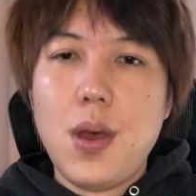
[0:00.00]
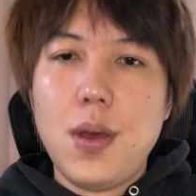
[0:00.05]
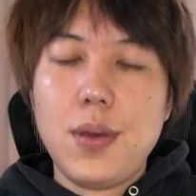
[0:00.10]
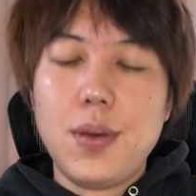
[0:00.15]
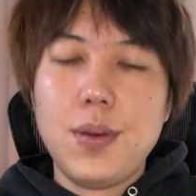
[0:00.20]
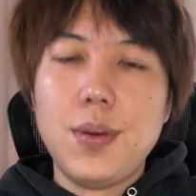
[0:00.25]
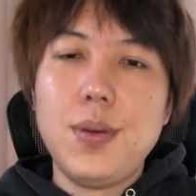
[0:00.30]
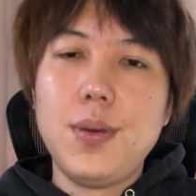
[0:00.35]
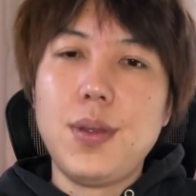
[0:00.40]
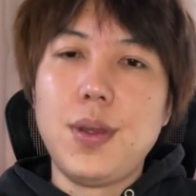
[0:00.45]
い
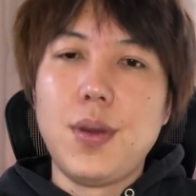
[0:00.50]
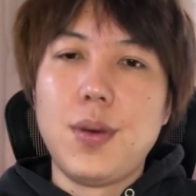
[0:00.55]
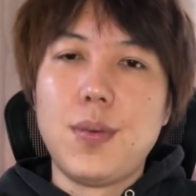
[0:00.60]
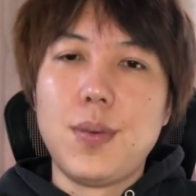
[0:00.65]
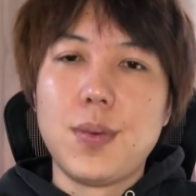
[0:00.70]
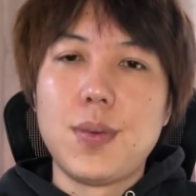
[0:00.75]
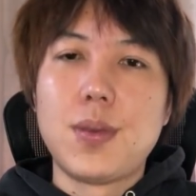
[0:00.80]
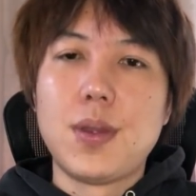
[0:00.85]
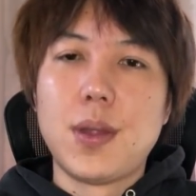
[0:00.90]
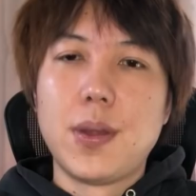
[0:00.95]
うふうに
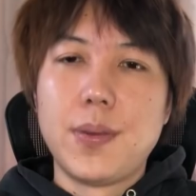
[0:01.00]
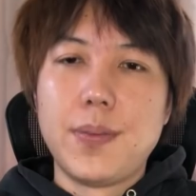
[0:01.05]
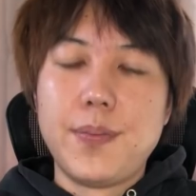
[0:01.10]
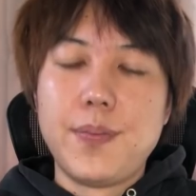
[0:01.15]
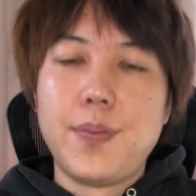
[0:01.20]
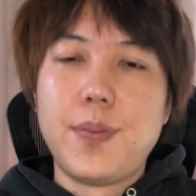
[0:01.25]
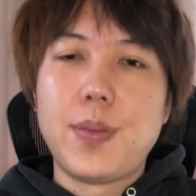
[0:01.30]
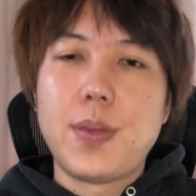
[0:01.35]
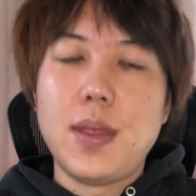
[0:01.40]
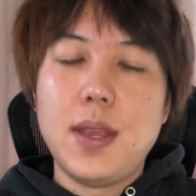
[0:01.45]
思ってる。
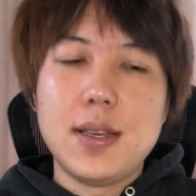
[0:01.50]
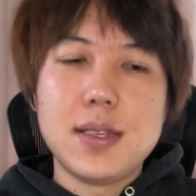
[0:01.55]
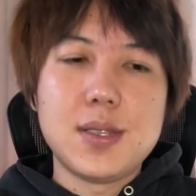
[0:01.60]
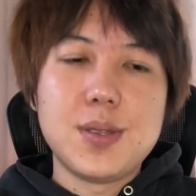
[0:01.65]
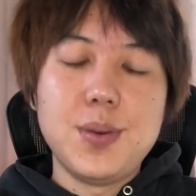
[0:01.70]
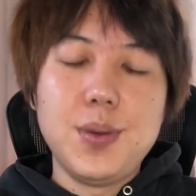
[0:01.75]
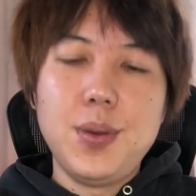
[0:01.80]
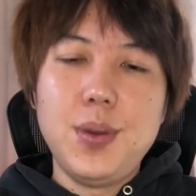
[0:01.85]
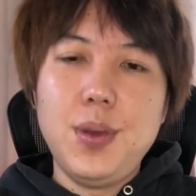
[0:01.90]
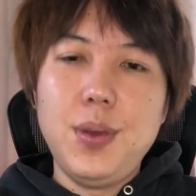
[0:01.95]
だ
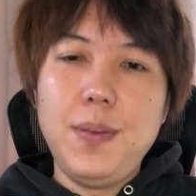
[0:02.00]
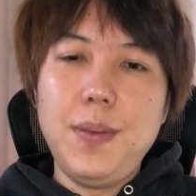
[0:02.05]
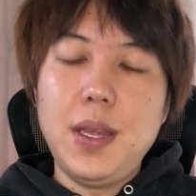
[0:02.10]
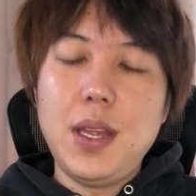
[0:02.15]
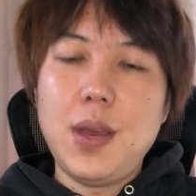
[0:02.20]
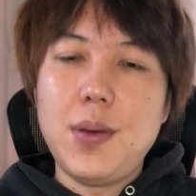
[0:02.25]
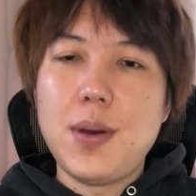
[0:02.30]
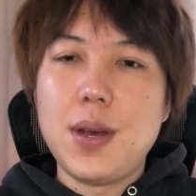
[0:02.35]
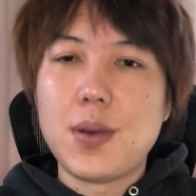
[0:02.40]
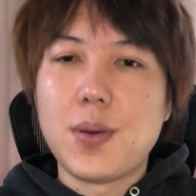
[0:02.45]
そういう意味
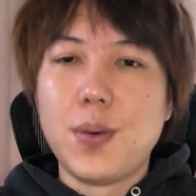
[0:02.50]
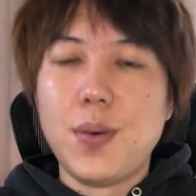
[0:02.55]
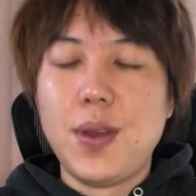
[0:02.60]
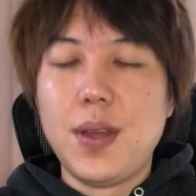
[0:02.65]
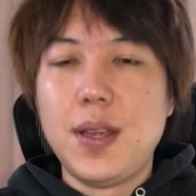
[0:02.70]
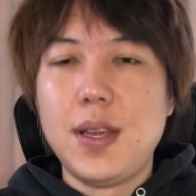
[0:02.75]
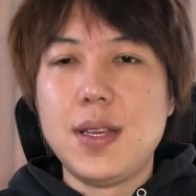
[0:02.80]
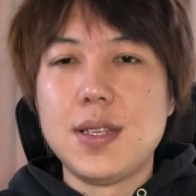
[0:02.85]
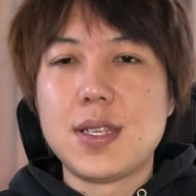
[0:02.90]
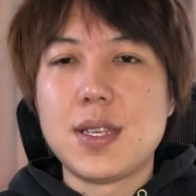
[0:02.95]
ではこう
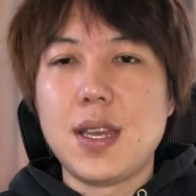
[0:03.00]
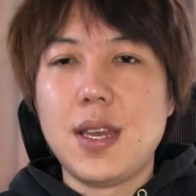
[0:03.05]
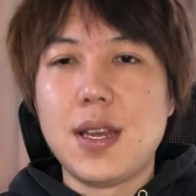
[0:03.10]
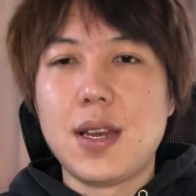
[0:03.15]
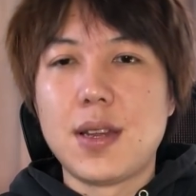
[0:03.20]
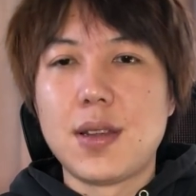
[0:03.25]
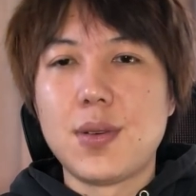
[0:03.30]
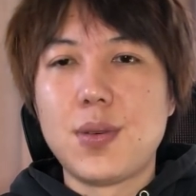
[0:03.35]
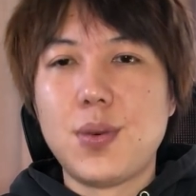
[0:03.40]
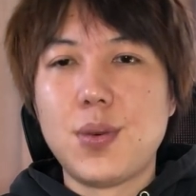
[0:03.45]
NHK か
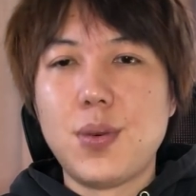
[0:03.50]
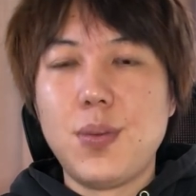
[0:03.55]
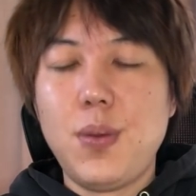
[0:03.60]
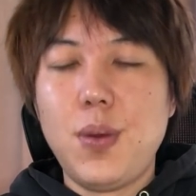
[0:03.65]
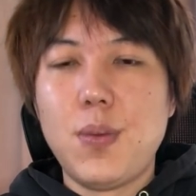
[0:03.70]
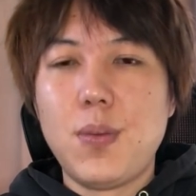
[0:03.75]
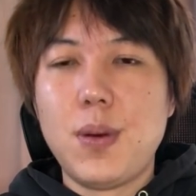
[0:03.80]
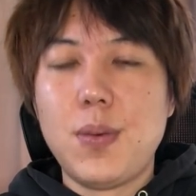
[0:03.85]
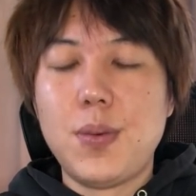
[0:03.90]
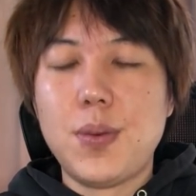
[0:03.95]
ら国民を
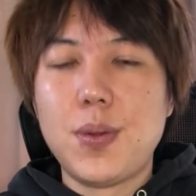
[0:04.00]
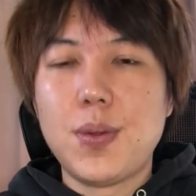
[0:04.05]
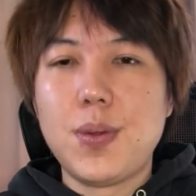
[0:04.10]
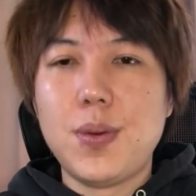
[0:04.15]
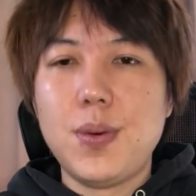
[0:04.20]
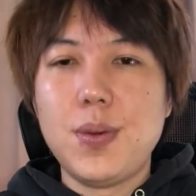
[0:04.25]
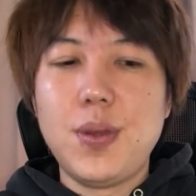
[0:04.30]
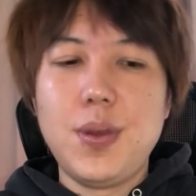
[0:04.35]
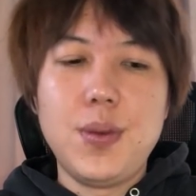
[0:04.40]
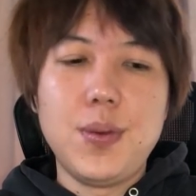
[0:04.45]
守る
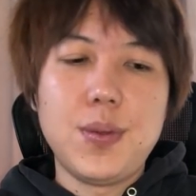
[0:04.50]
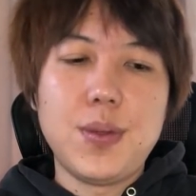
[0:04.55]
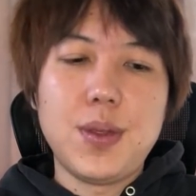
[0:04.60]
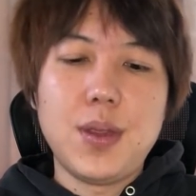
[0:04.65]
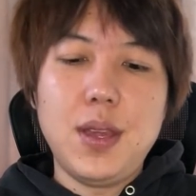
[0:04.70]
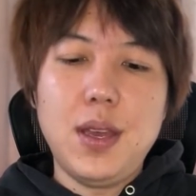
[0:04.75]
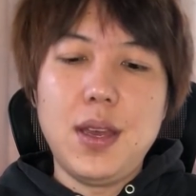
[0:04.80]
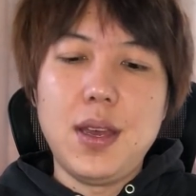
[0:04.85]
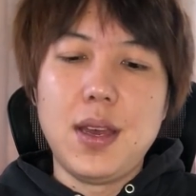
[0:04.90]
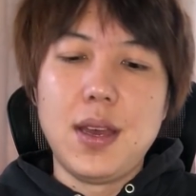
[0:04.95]
党によっ
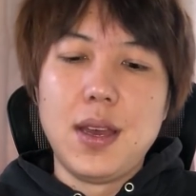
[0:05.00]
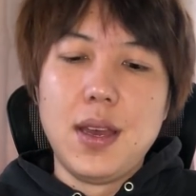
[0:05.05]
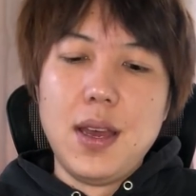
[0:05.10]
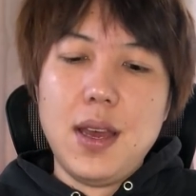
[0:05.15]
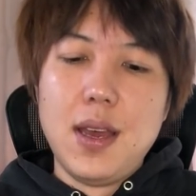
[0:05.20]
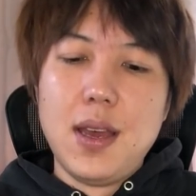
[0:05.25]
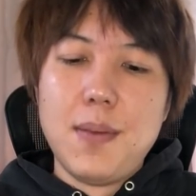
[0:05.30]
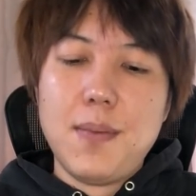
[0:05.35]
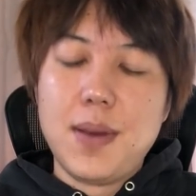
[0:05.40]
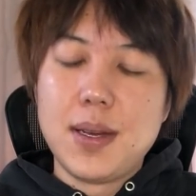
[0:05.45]
て
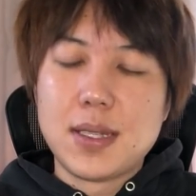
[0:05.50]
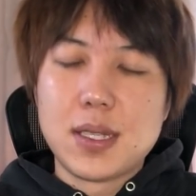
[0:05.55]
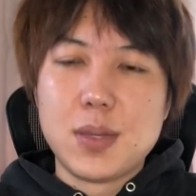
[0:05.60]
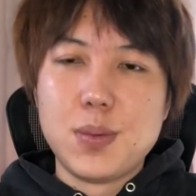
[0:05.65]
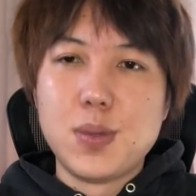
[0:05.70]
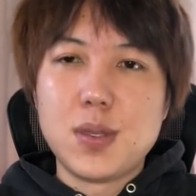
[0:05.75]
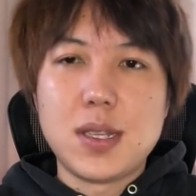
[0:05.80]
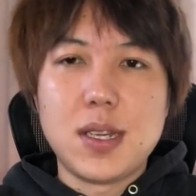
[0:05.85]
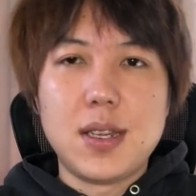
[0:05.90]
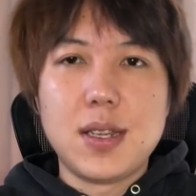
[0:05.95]
まあ、
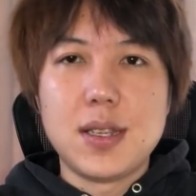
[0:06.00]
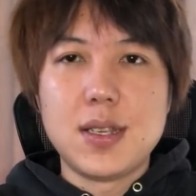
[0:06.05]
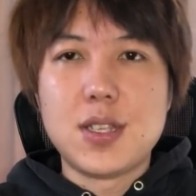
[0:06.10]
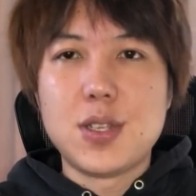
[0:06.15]
潰されて